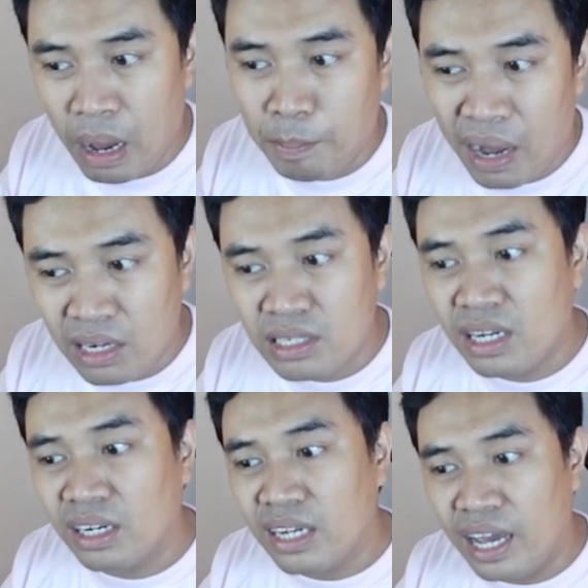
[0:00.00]

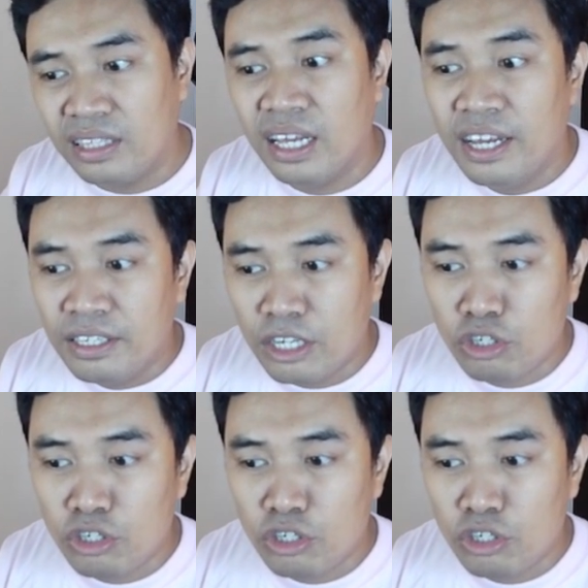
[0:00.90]
papaalisin ang knight na